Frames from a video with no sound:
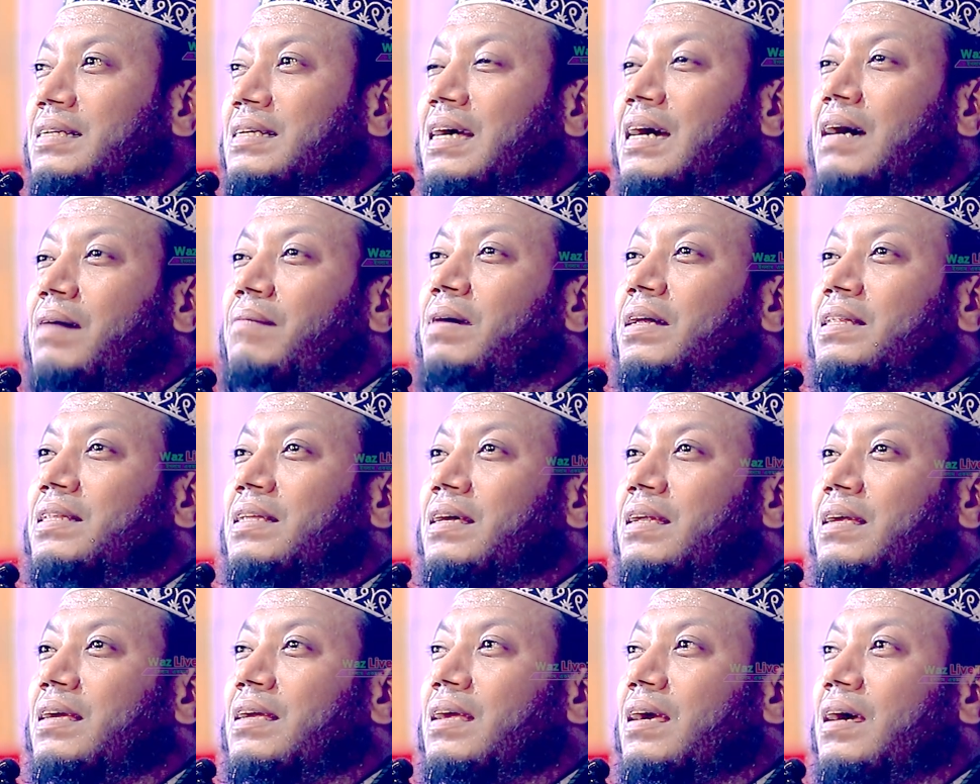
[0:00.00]
যে
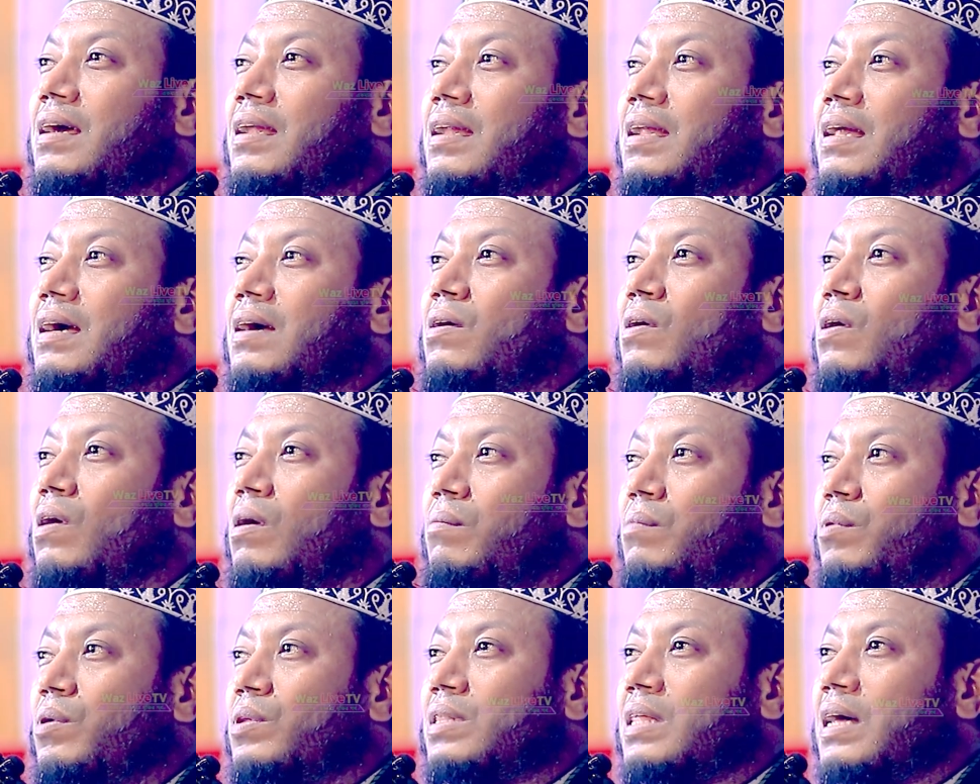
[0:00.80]
আমাদেরকে আল্লাহ
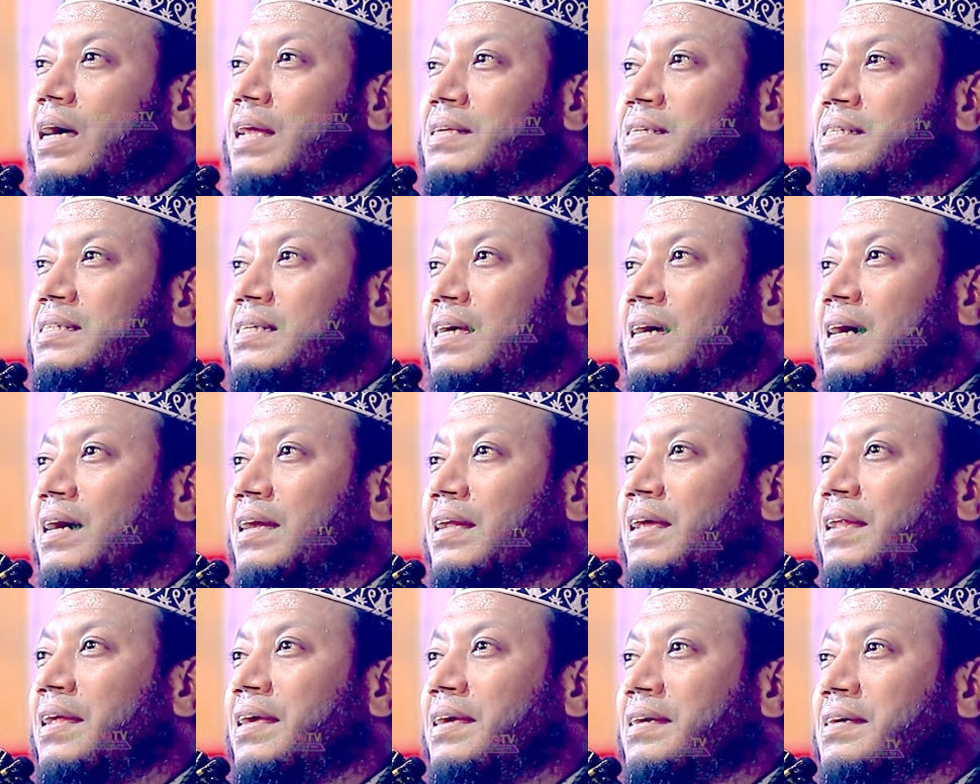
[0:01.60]
ক্ষমতার
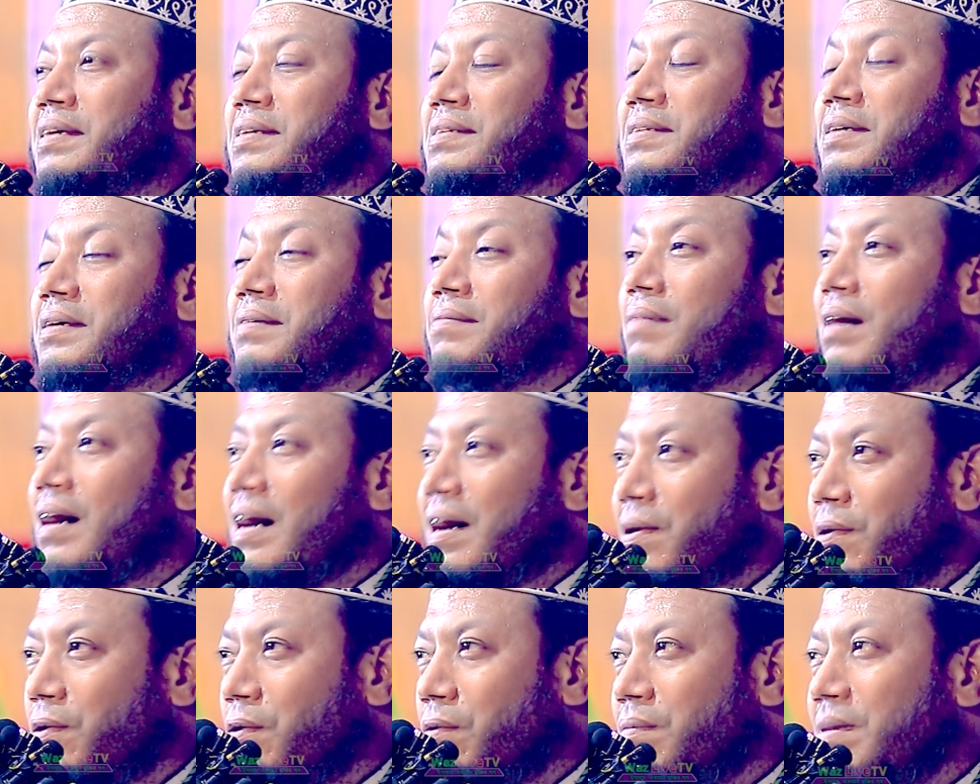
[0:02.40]
চেয়ারে রেখেছেন
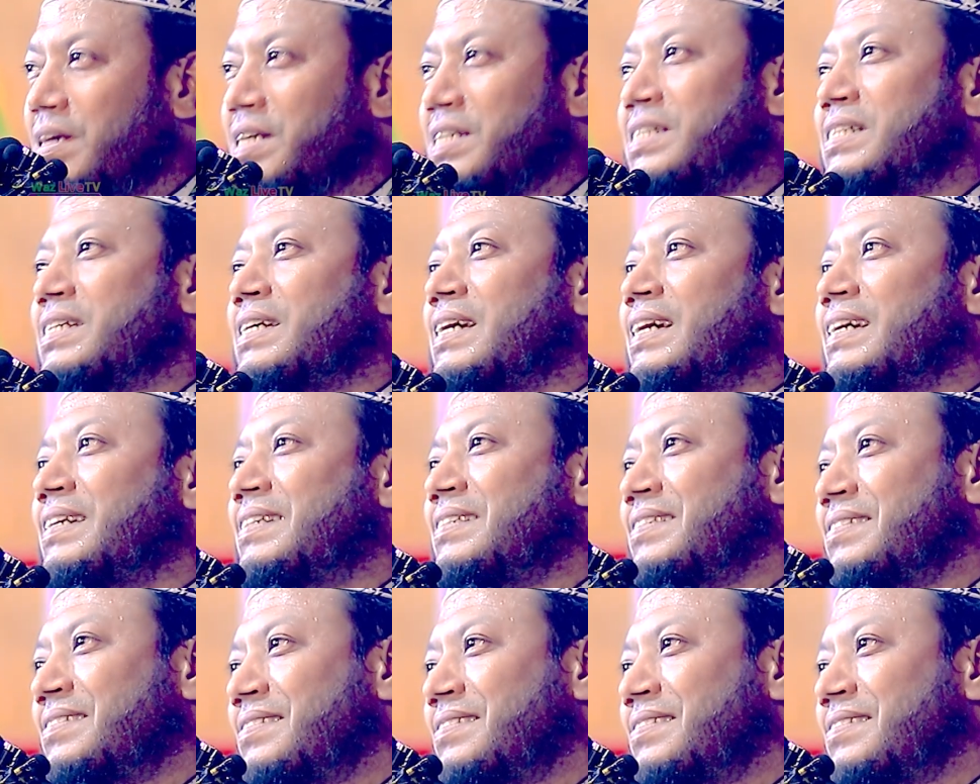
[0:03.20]
ভালোবেসে